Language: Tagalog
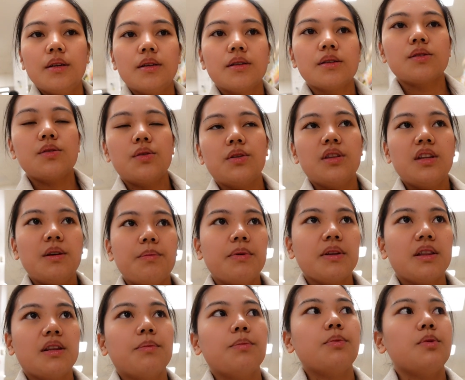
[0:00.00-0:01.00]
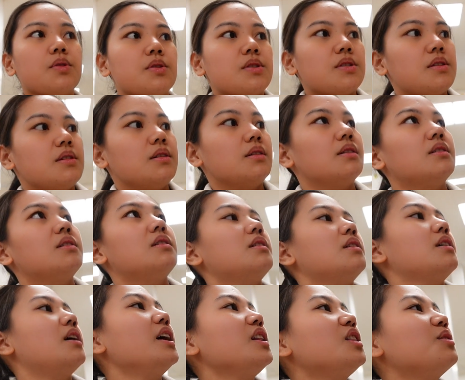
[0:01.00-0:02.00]
So, hindi pa tapos.
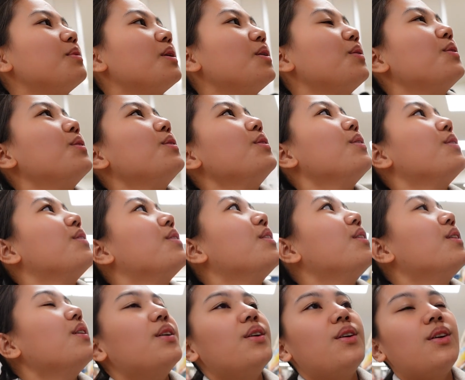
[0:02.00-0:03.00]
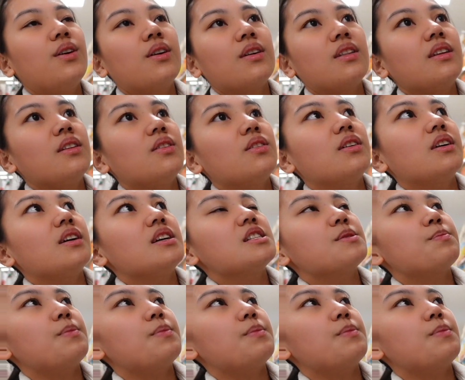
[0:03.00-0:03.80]
Ito ma, oh. Oh, dito guys